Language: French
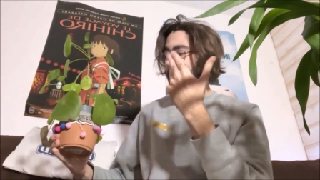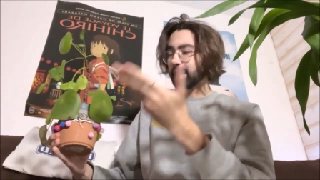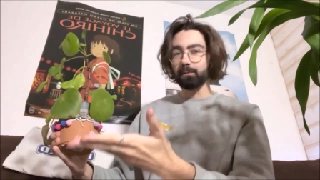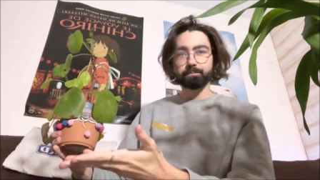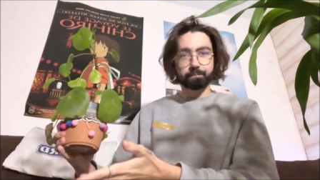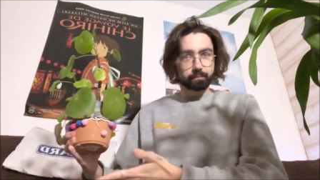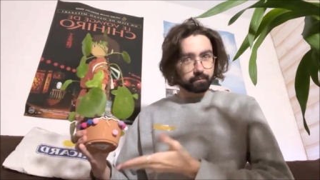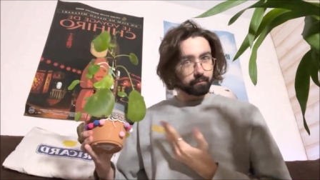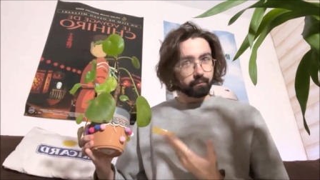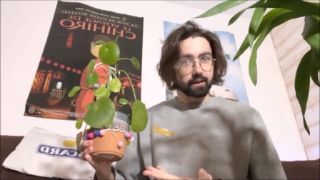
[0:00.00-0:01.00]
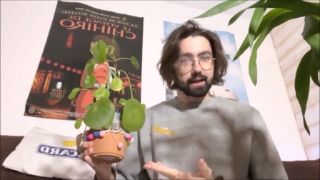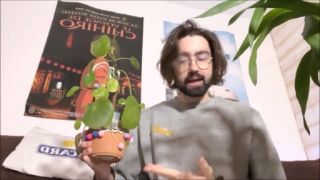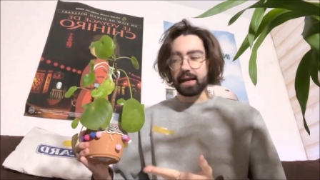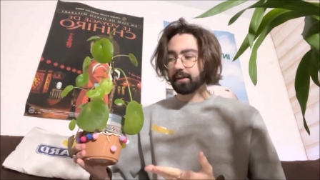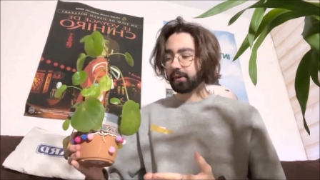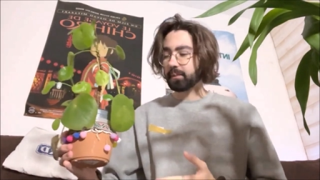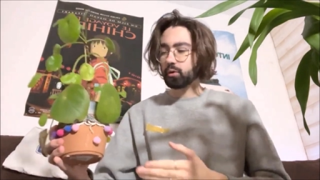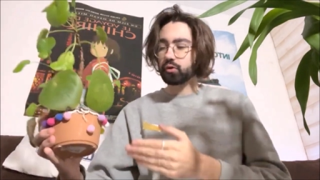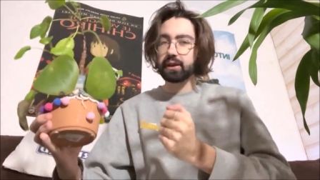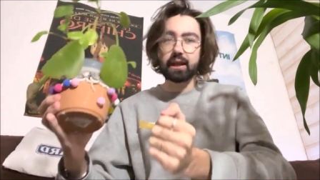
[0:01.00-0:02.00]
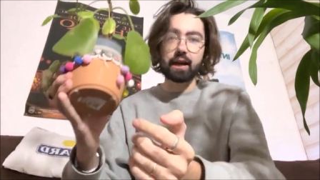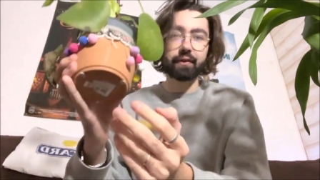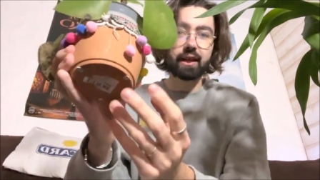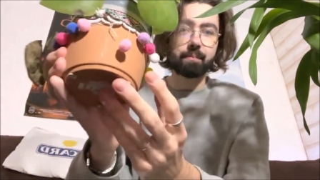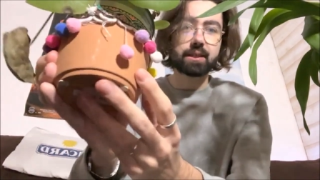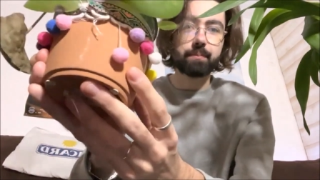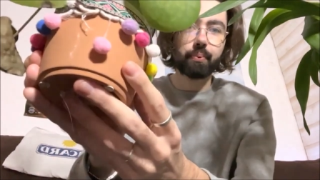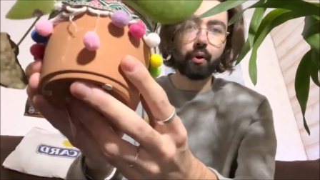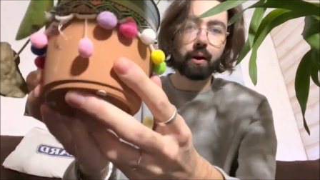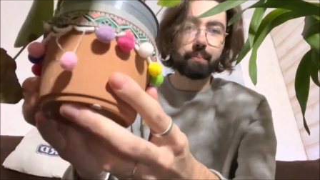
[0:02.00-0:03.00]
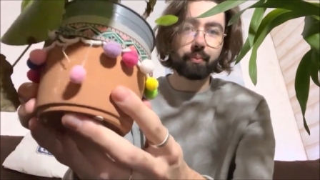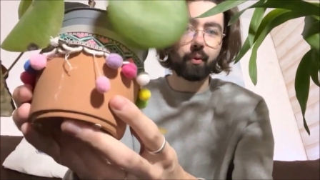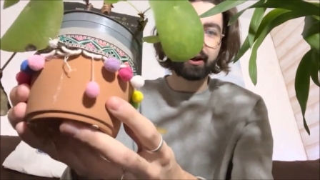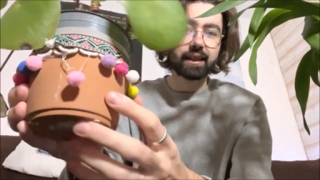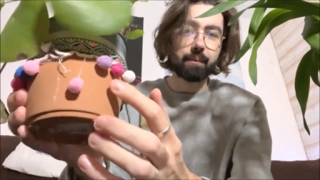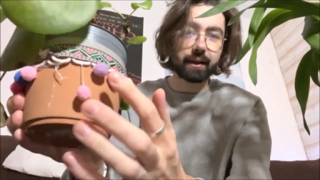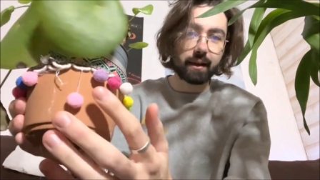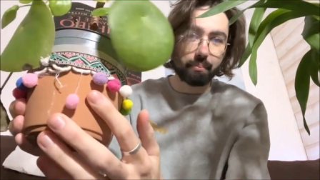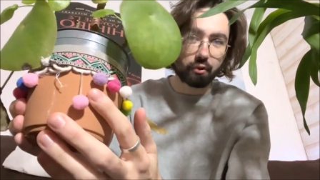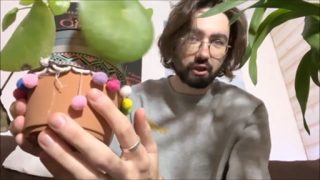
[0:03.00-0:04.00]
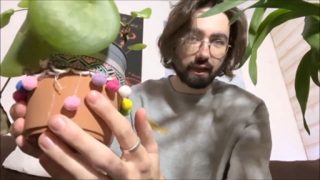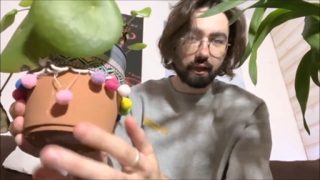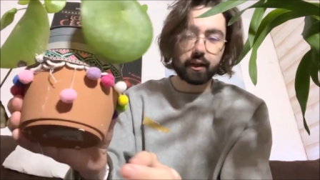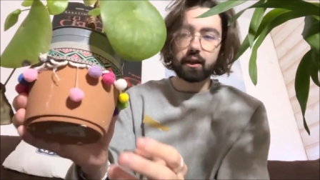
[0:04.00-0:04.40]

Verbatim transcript: est là. Elle est vraiment jolie, avec un petit pot. bon, il a pris un peu cher.